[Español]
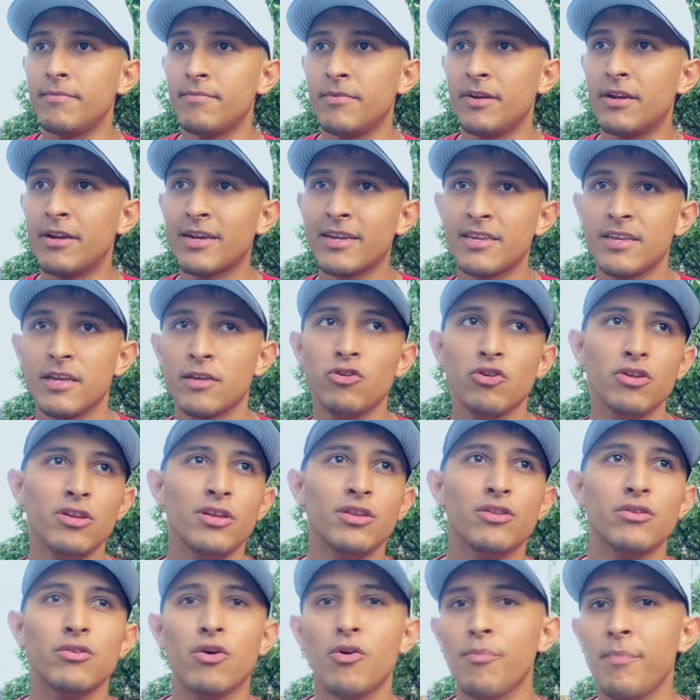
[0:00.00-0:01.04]
en recepción y
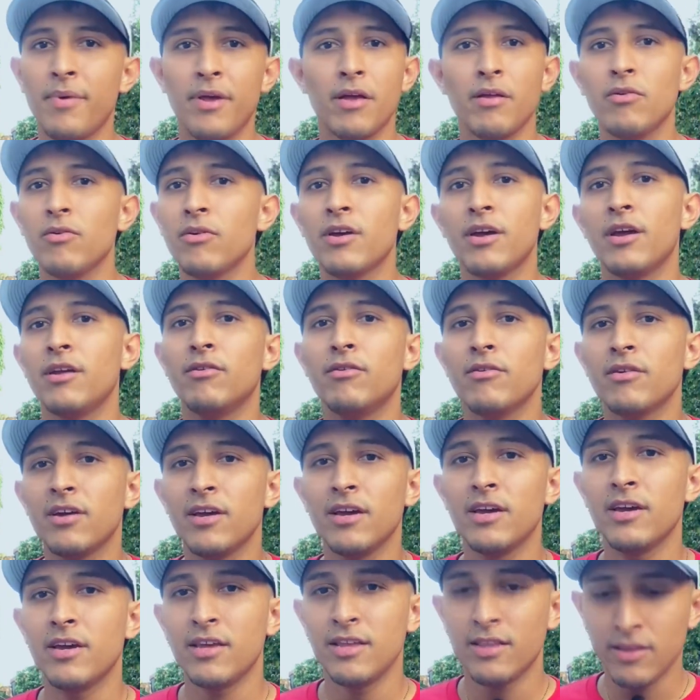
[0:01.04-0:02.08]
no, me dijeron que no,
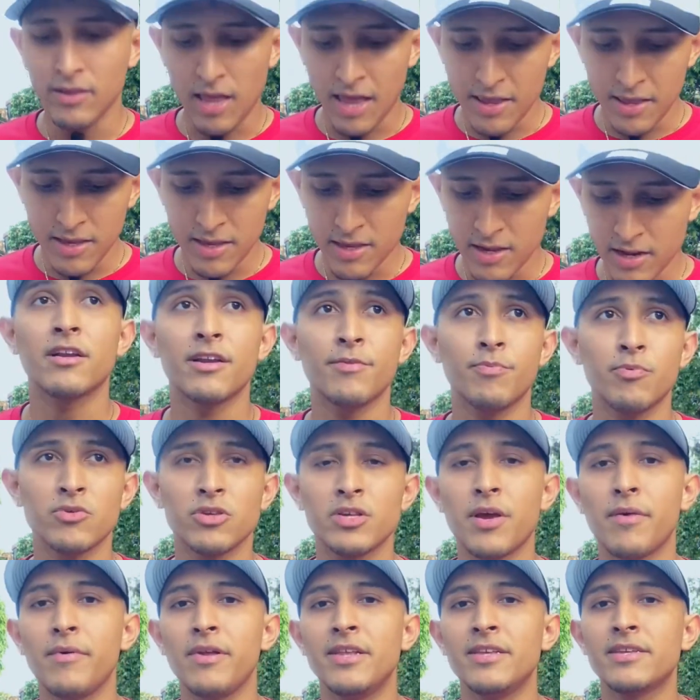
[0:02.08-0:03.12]
que nadie se
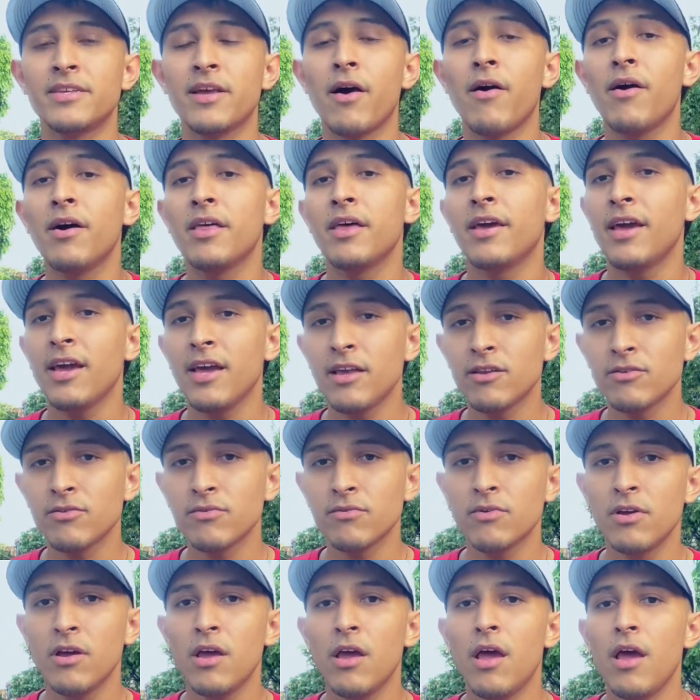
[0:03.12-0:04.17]
responsabilizaba de
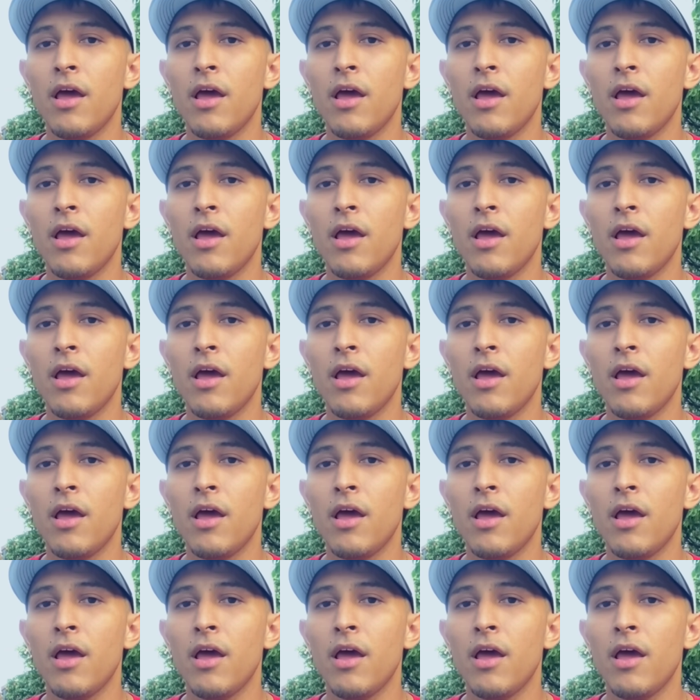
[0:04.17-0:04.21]
eso.